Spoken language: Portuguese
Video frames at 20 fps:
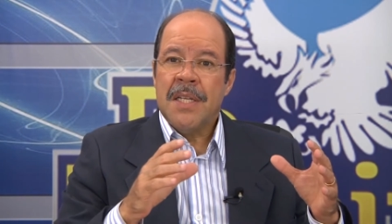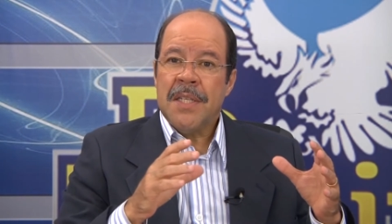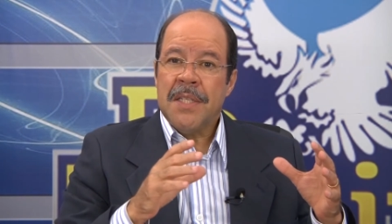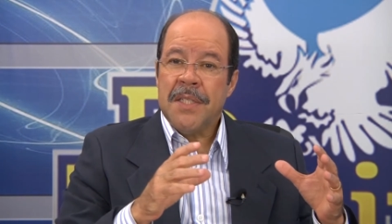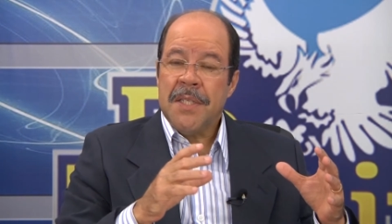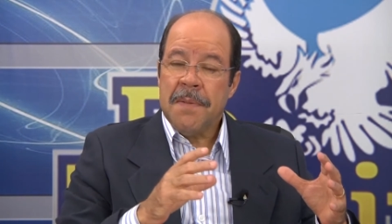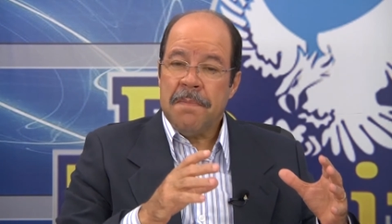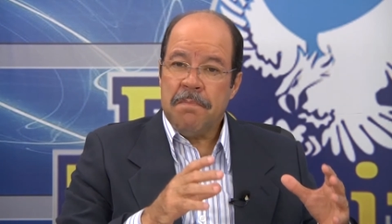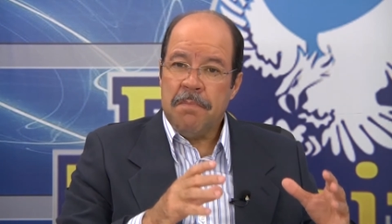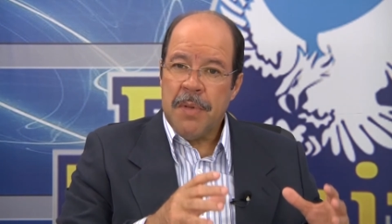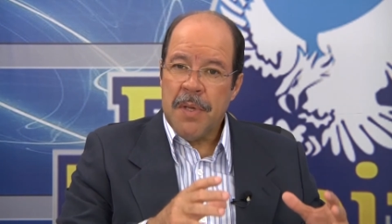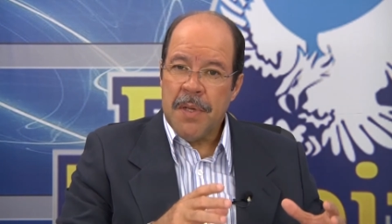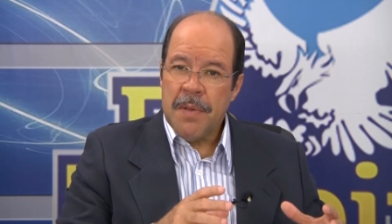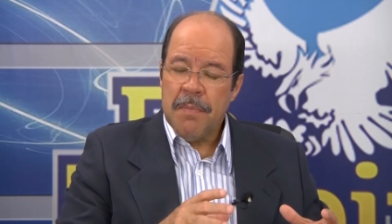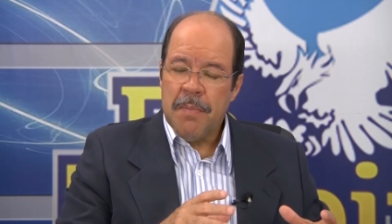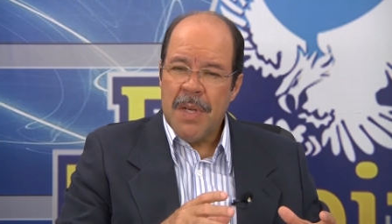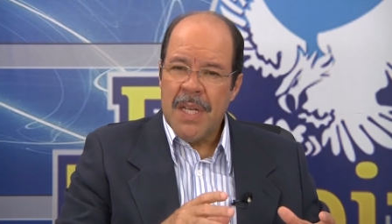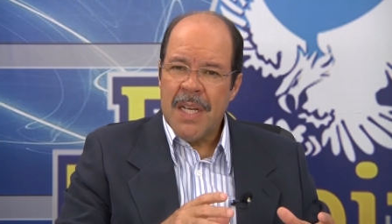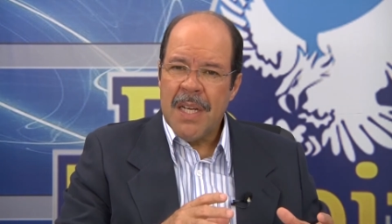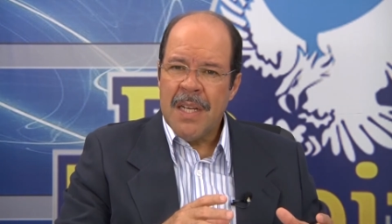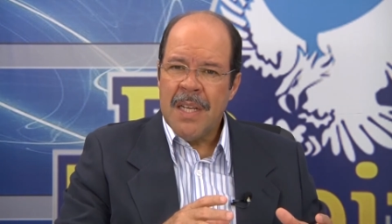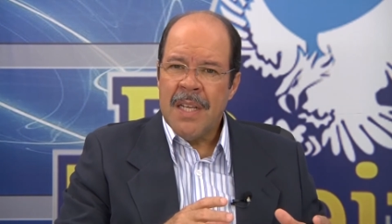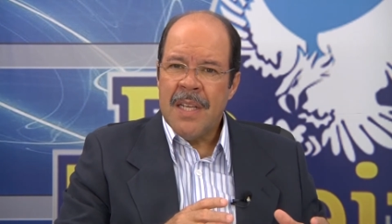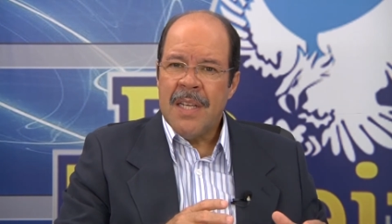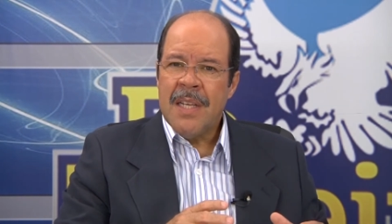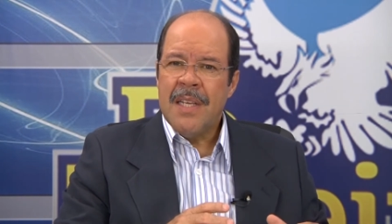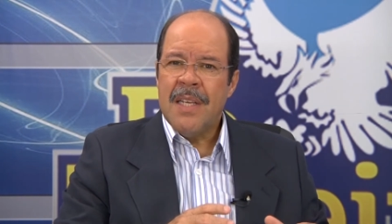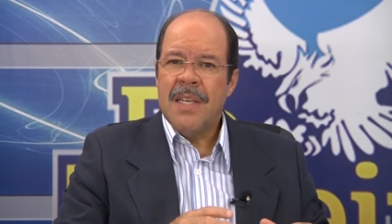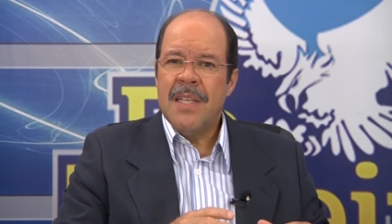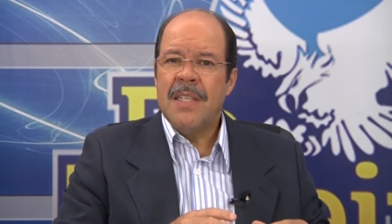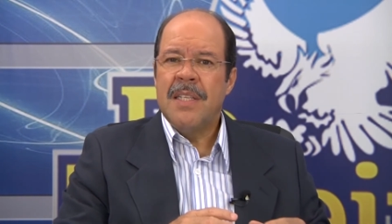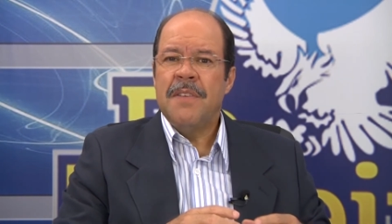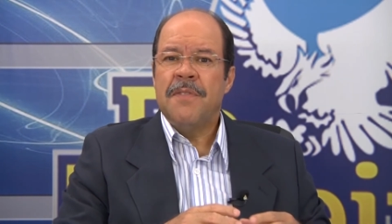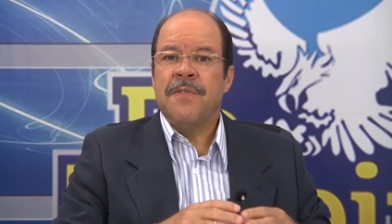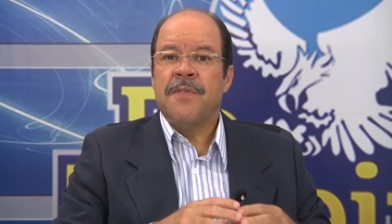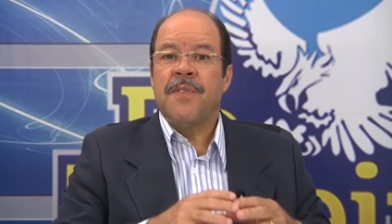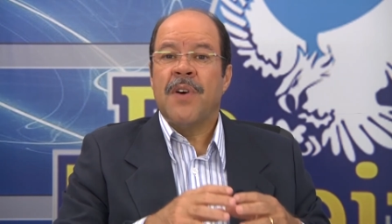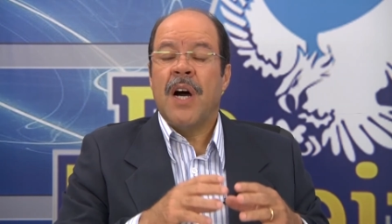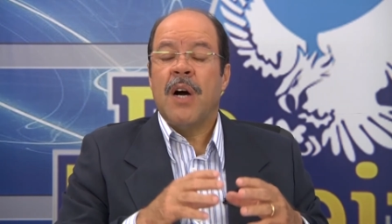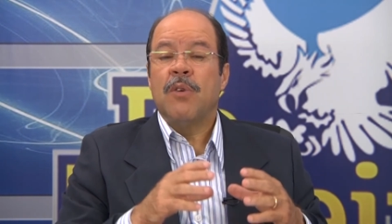de Bíblia e de
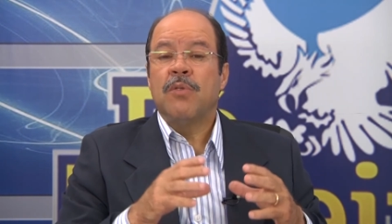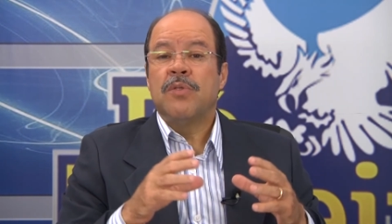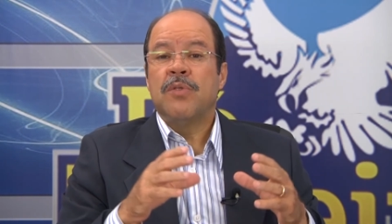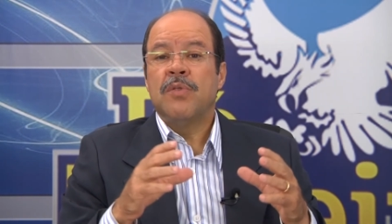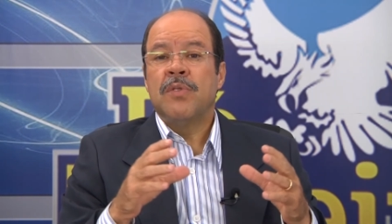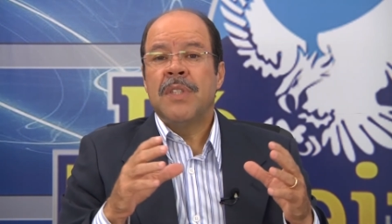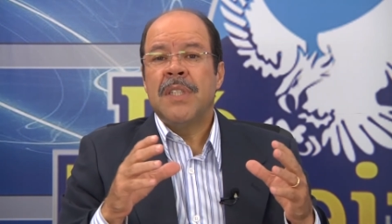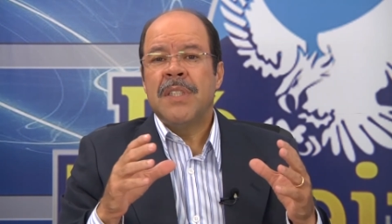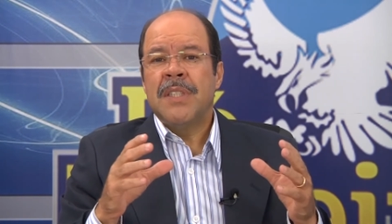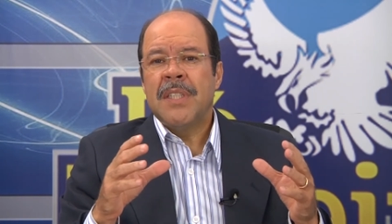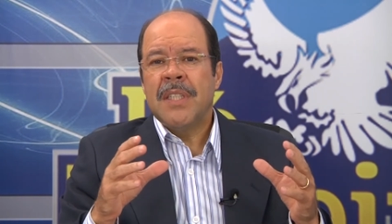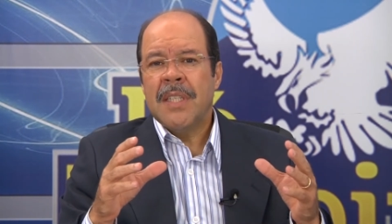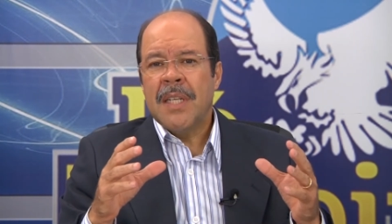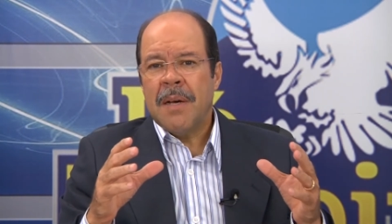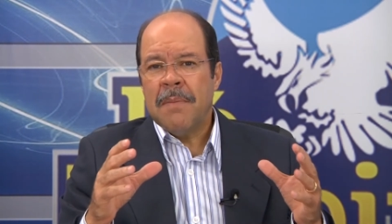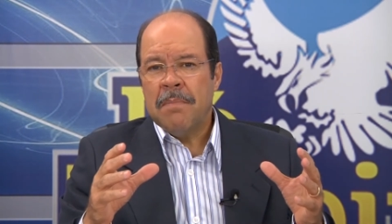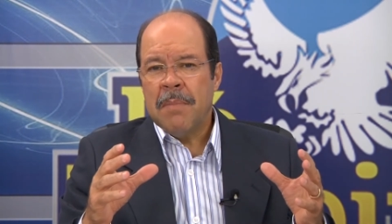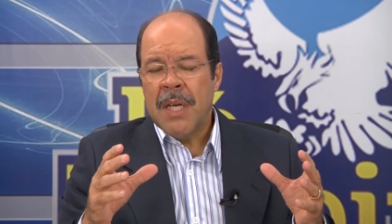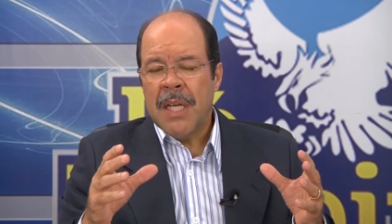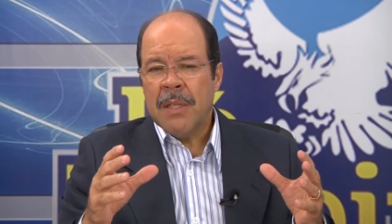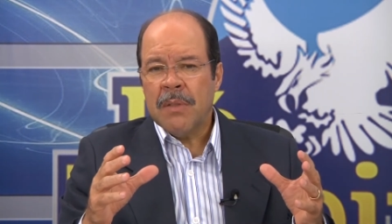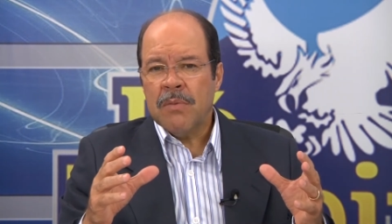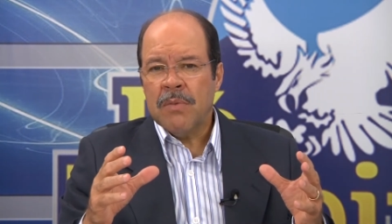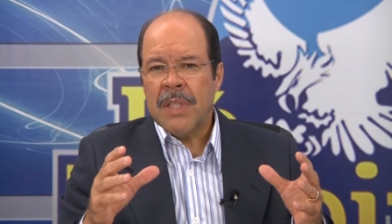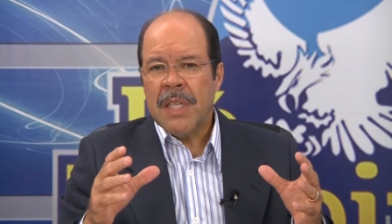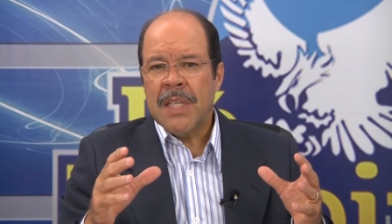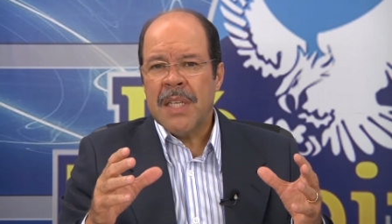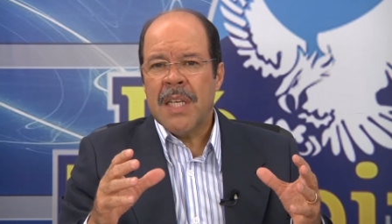falsos ensinamentos em